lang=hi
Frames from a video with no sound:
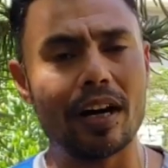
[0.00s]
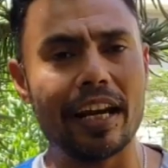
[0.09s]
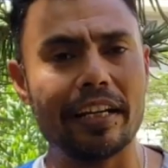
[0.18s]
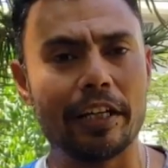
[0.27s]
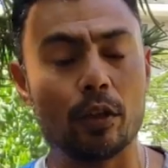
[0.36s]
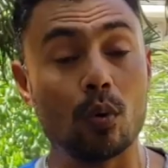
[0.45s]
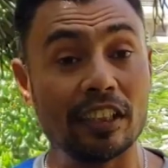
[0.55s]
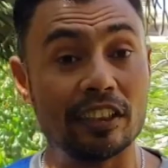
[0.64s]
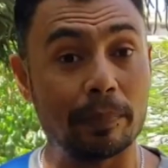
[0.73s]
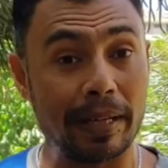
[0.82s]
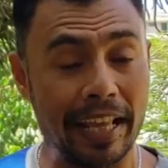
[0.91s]
वन टू
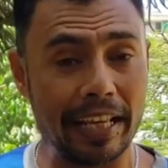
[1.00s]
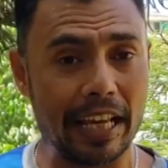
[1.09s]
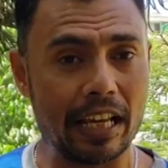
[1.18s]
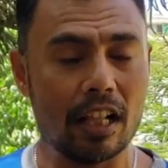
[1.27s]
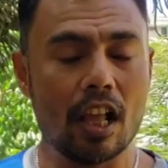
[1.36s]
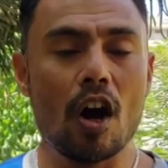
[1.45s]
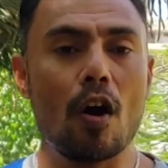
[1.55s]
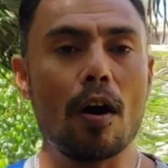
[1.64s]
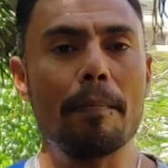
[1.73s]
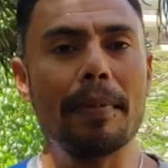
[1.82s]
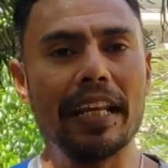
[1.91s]
रन्स बनेंगे
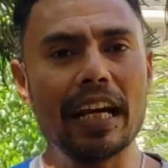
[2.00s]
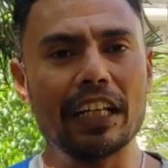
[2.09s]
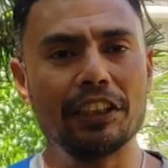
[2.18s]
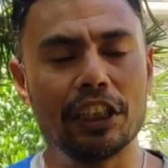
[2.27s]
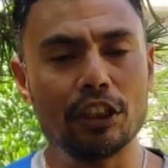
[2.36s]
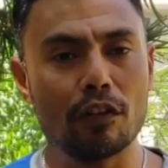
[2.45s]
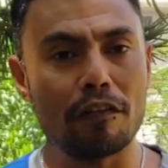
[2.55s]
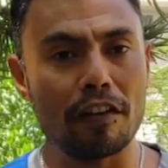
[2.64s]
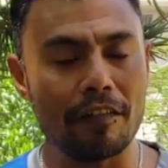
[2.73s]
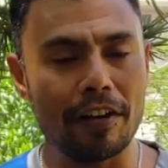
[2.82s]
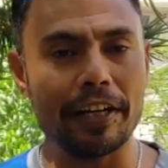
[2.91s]
और मेरी आज की जो
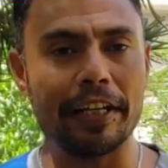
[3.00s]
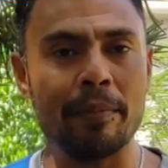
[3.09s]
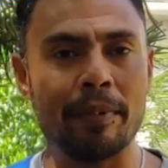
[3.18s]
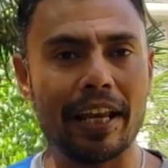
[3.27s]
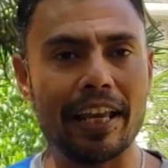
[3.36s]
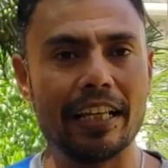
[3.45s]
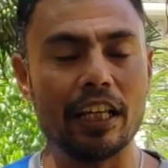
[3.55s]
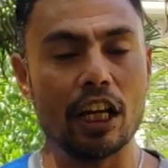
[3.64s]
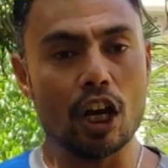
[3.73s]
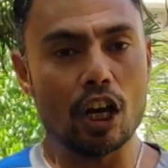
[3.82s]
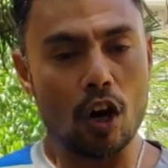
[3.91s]
फेवरेट टीम रहेगी
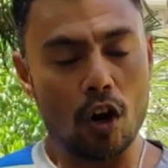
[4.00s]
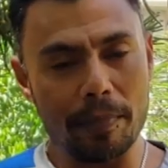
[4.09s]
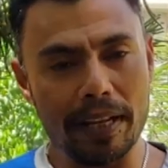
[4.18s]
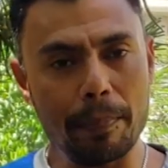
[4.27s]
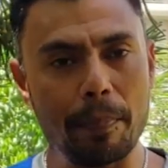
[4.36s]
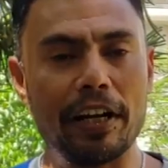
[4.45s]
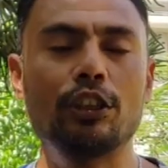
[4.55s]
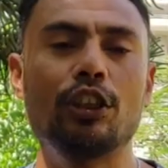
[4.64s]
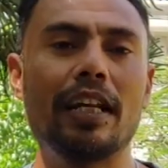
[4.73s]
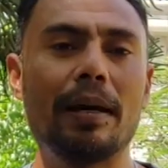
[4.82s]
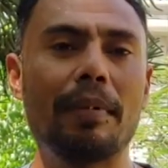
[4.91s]
और मेरी
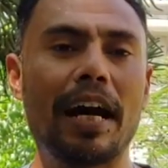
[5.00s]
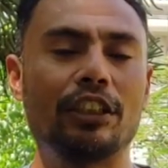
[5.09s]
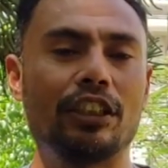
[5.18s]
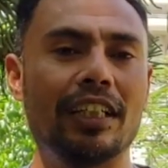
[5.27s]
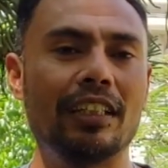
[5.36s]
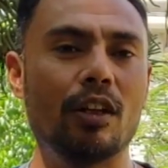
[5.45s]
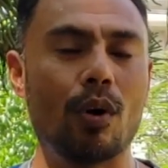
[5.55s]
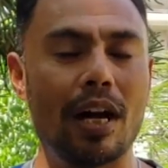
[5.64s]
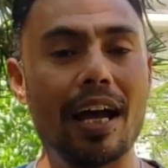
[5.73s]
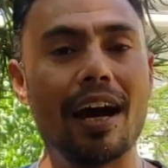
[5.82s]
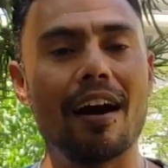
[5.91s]
प्रडिक्शन है मैच के अंदर वो
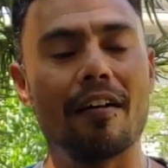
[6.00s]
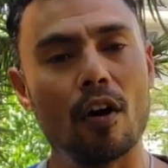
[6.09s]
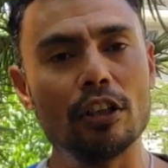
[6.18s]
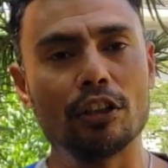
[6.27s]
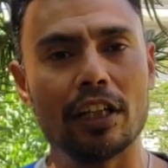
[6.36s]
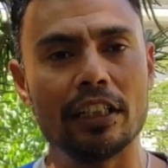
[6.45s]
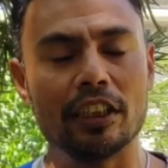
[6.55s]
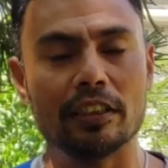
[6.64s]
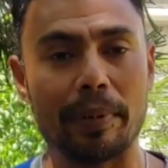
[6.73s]
है रॉयल चैलेंजर्स